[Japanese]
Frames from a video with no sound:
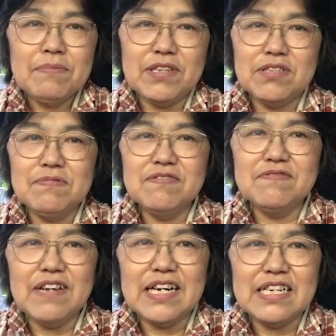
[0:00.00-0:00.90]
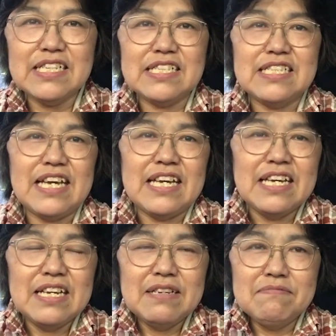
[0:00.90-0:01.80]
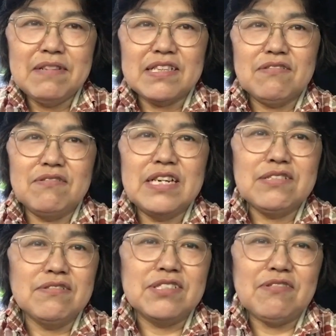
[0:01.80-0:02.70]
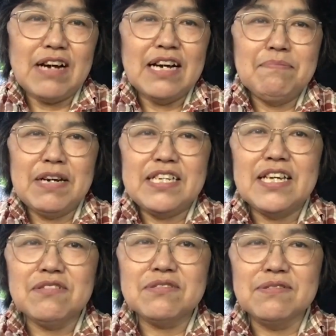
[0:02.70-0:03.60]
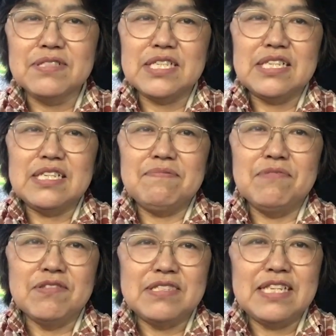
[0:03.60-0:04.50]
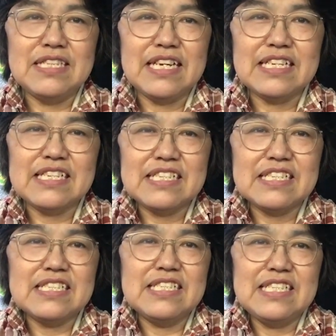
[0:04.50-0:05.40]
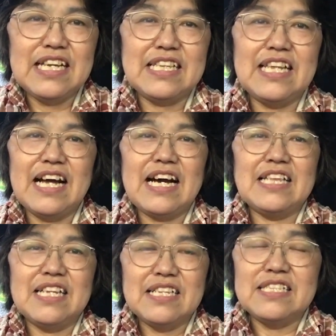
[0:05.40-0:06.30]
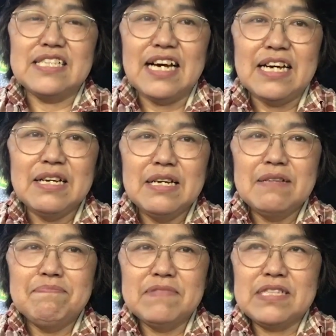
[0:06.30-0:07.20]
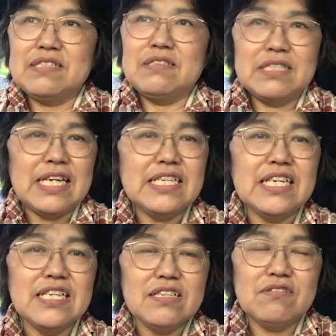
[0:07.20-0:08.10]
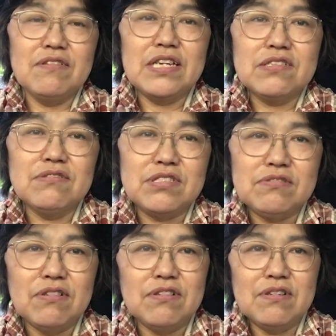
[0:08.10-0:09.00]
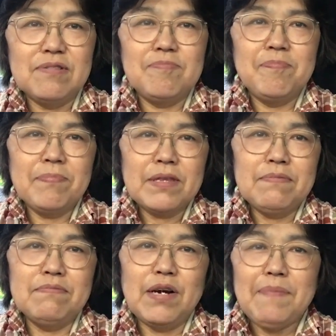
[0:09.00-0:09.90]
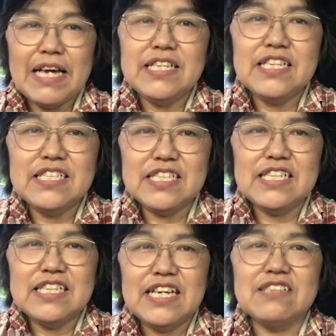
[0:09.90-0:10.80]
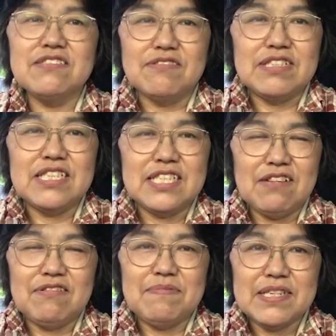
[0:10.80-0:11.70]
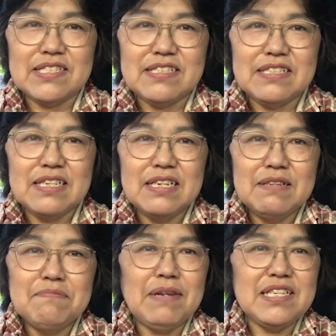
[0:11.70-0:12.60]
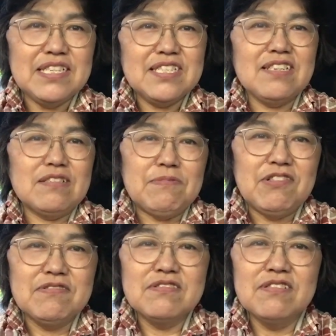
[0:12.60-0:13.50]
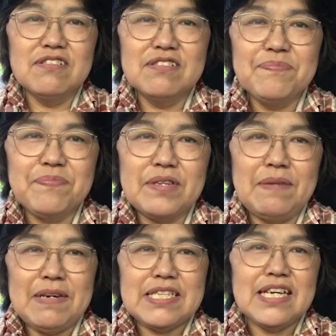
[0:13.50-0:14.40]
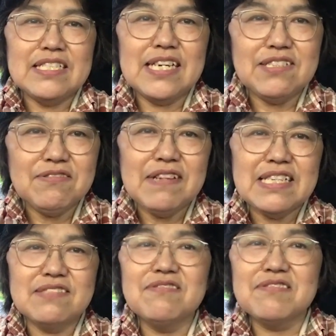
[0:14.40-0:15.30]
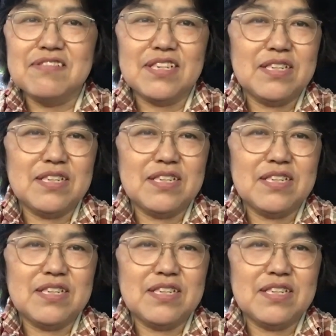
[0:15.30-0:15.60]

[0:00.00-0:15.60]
まあ、自分はですね、まあ、トイレ掃除とか、まあ、家の掃除もう全然やってなかったんですが最近トイレ掃除を、まあ、毎日やるようにしております毎日って言ってもほんの、まあ、最初はすごく